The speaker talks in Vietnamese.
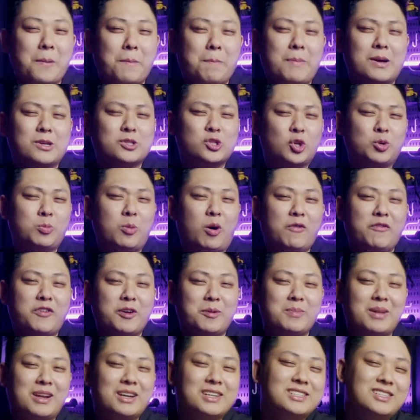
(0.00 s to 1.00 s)
Mặc dù bộ
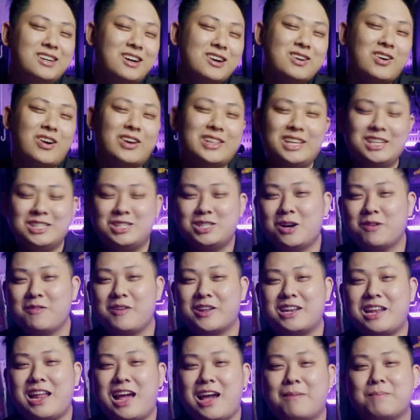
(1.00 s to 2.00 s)
phim đã được gỡ khỏi thị trường
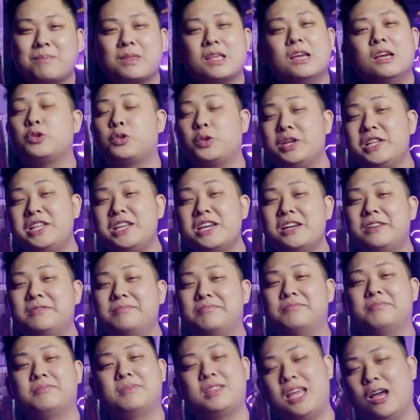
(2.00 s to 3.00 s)
Việt Nam, tuy
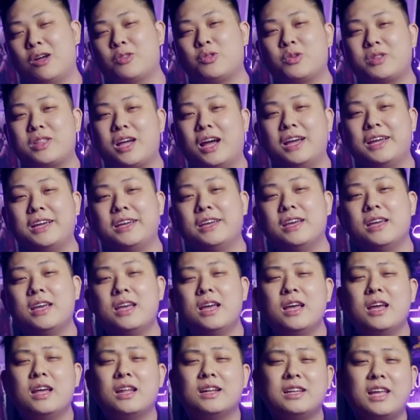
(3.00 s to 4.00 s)
nhiên, theo tôi thấy,
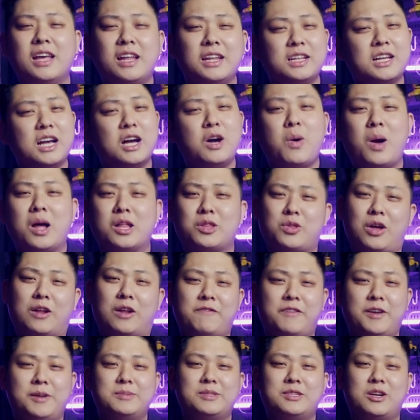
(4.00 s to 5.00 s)
nên gỡ hoàn
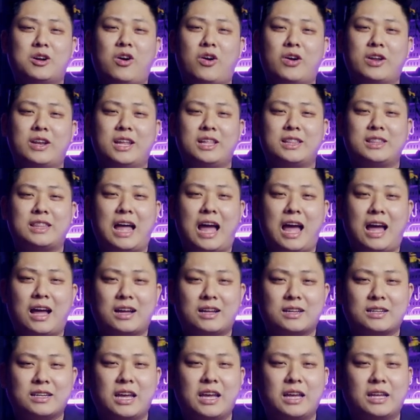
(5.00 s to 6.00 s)
phim ra khỏi nền
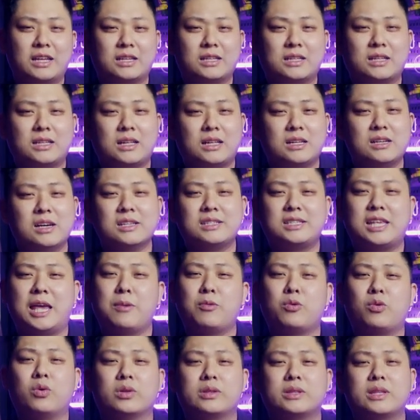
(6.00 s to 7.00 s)
tảng để người
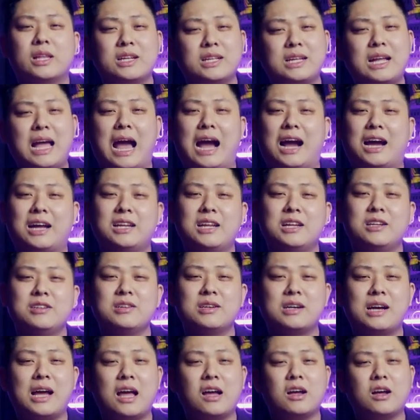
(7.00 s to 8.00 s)
xem của tất cả các đất
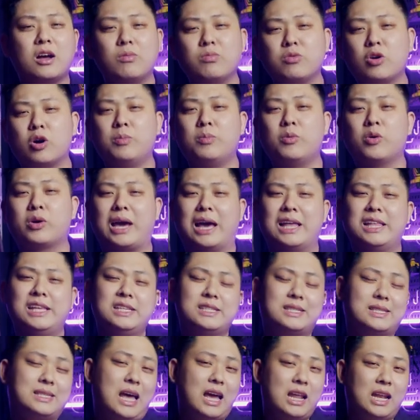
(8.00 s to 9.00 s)
nước khác không có một cái
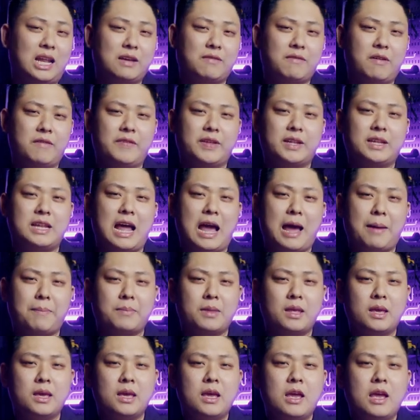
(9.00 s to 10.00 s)
nhìn sai lệch về Việt Nam.
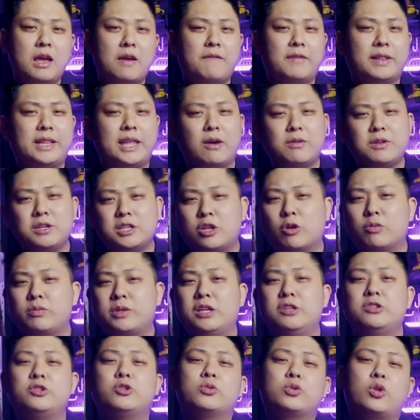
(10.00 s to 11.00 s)
Và theo như thông
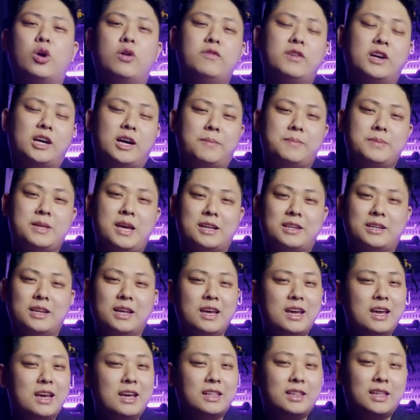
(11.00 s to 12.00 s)
tin chúng tôi vừa cập nhật,
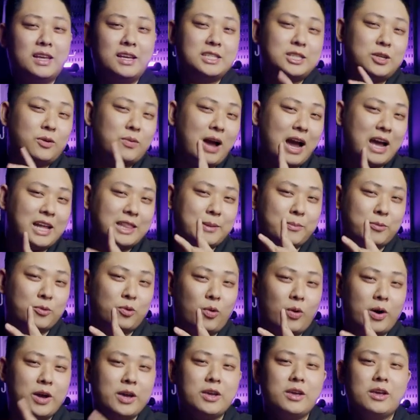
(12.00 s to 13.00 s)
thì trong hai tập
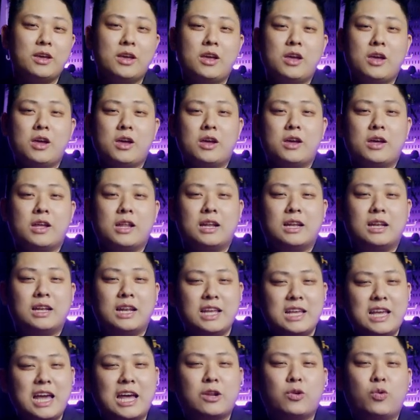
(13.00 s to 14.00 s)
cuối,
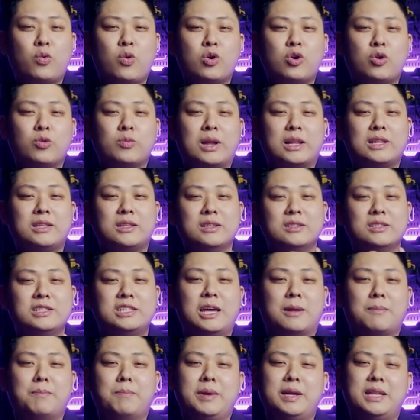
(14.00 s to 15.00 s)
lính Hàn Quốc cũng đã tự
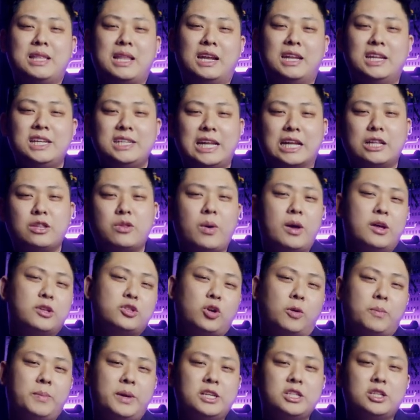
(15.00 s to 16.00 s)
nhận mình là lính đánh thuê
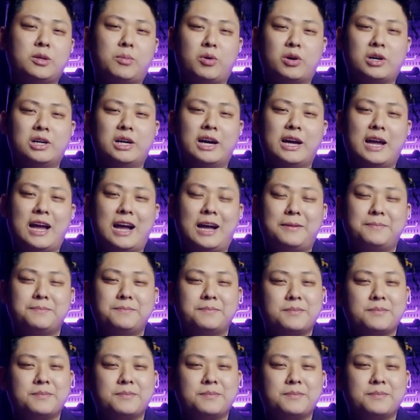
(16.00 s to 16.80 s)
cho Mỹ rồi mọi người ạ.